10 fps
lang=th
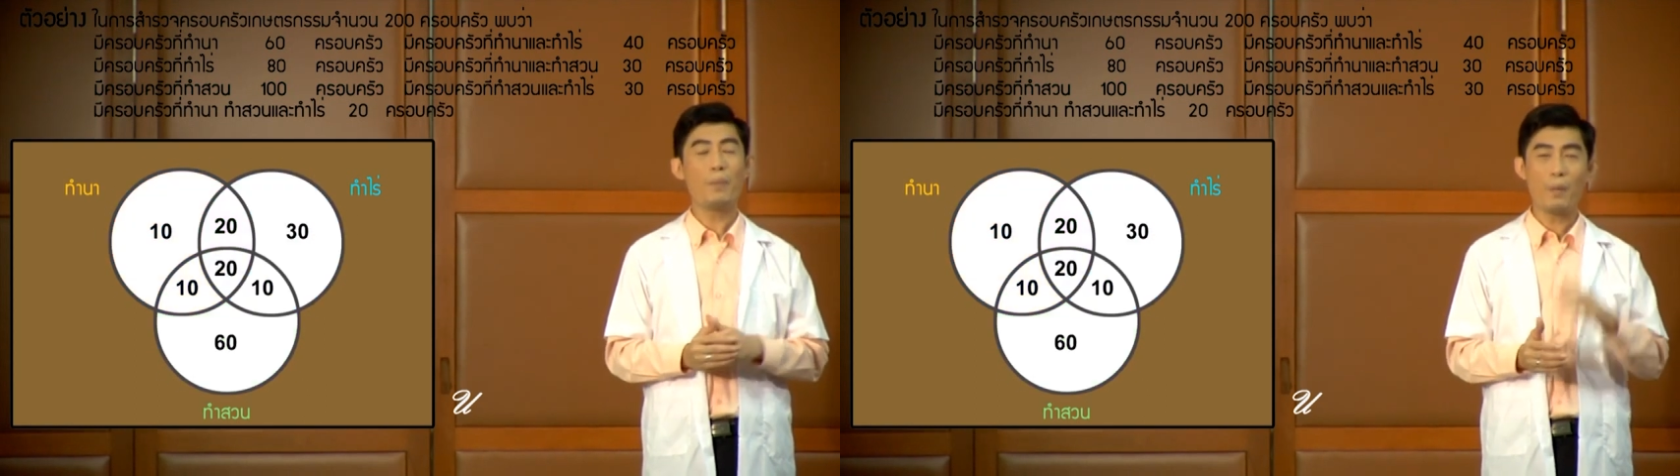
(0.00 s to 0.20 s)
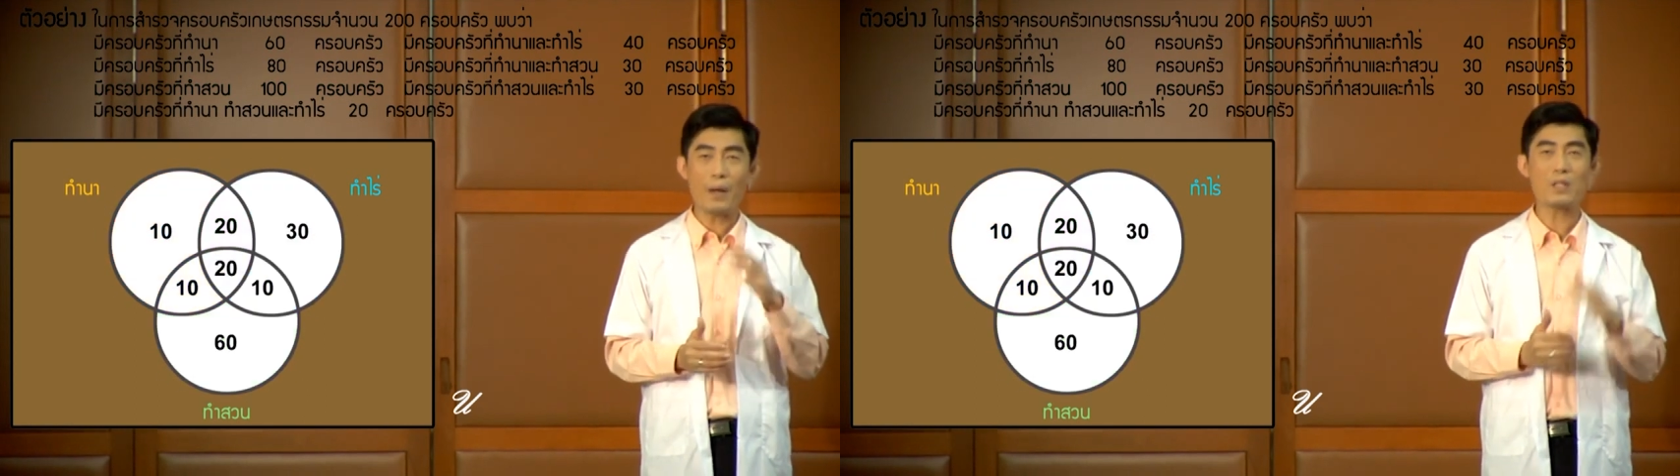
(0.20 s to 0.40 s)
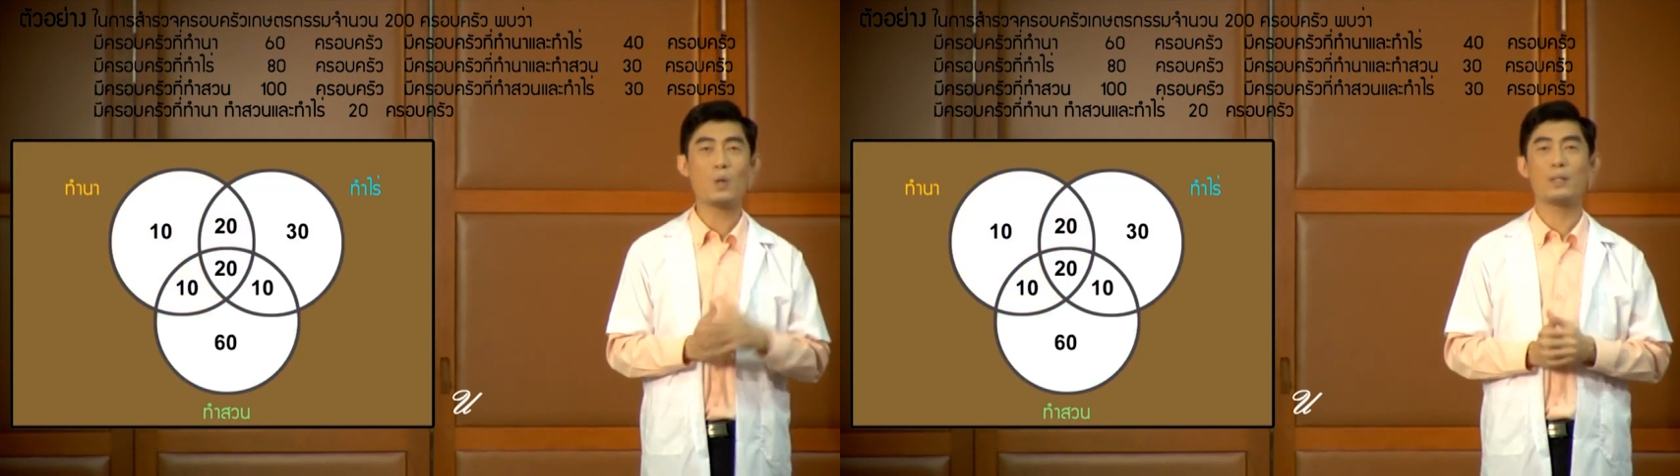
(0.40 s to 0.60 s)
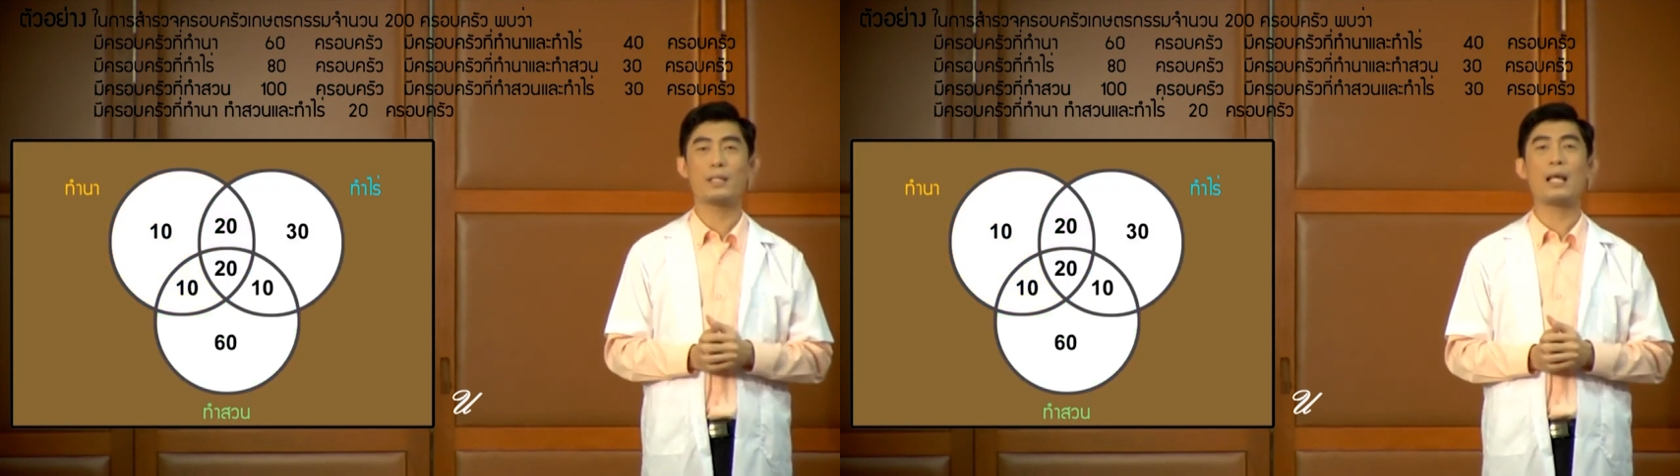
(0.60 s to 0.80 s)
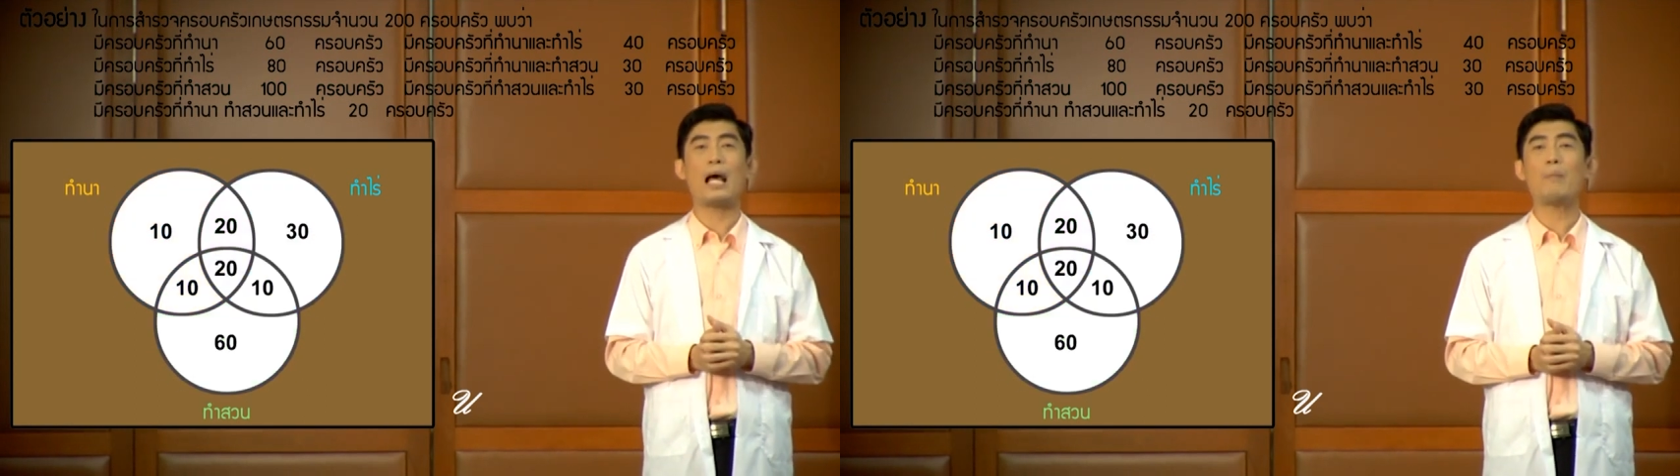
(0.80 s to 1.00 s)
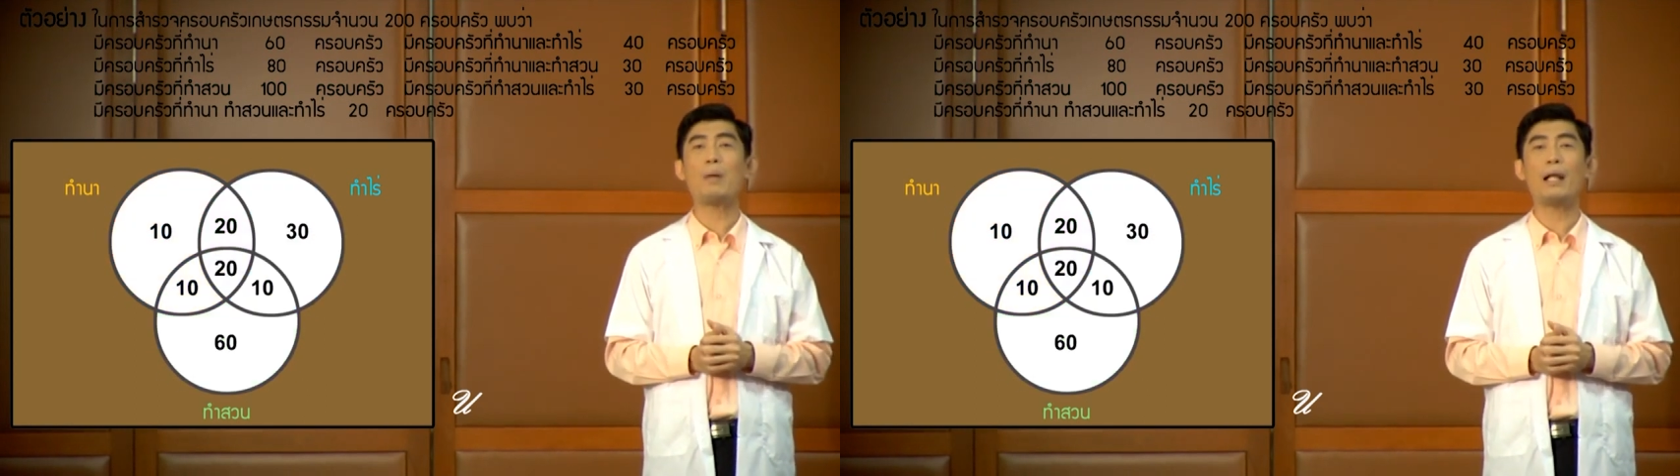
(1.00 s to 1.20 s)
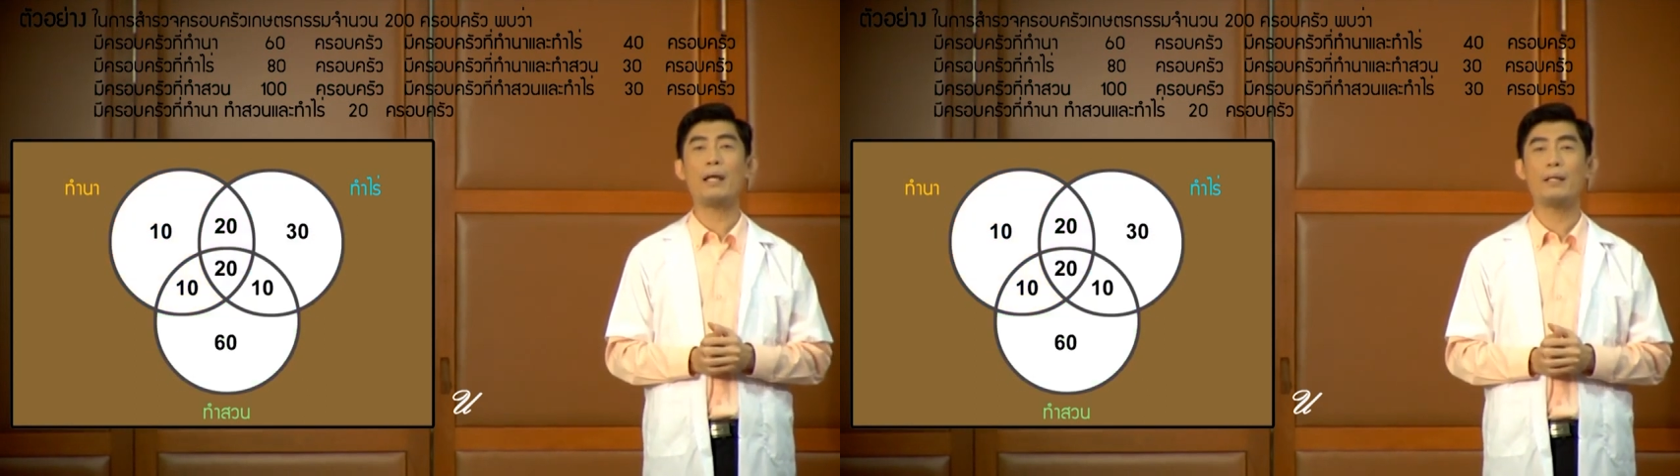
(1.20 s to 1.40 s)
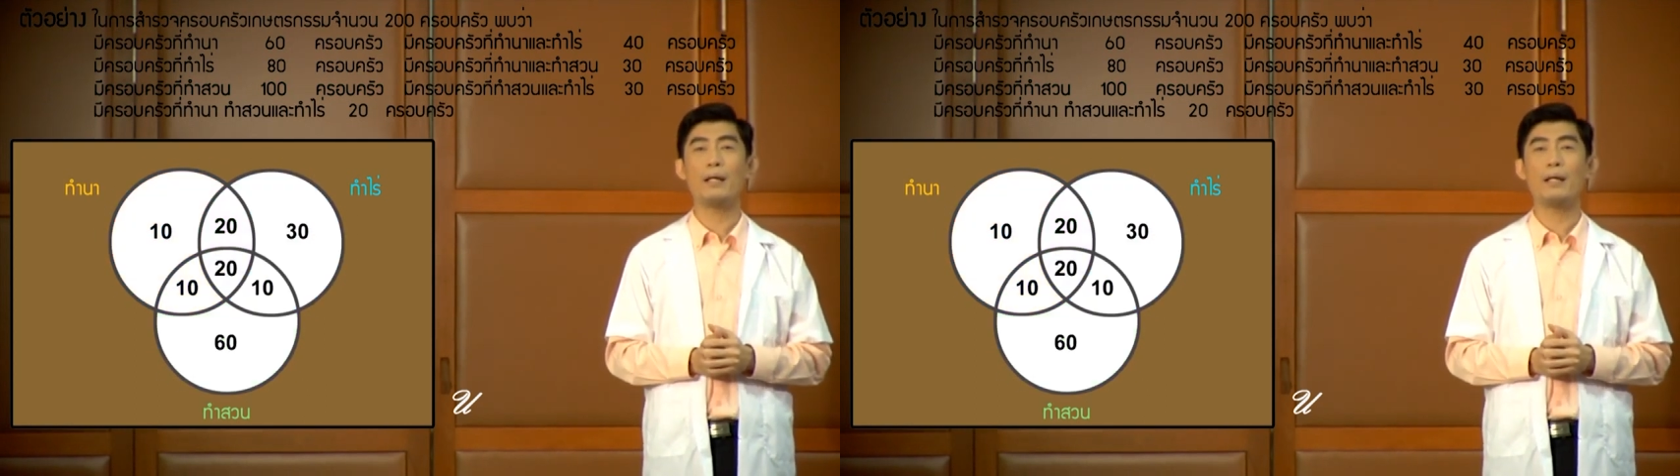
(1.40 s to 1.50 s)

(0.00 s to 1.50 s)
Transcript: ไม่ว่าโจทย์จะถามอะไร